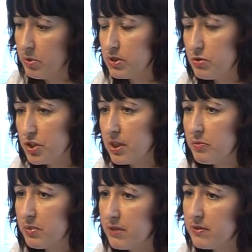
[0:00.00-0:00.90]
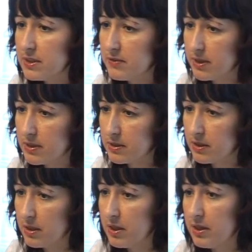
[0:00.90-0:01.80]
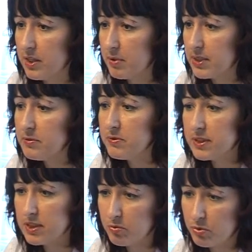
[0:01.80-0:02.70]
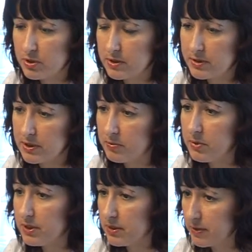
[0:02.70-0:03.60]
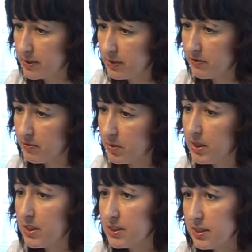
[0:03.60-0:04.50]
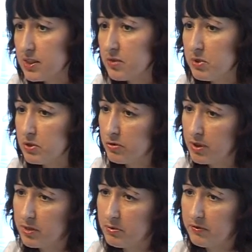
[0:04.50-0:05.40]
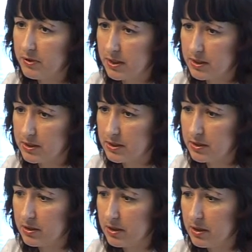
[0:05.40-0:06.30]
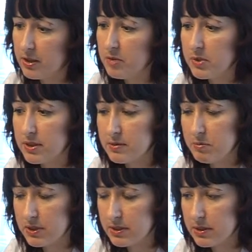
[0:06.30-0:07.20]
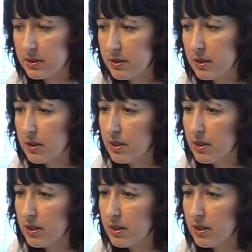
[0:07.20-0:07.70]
При случайных половых связях необходимо всегда пользоваться презервативом и средством индивидуальной профилактики. Это миросмистин,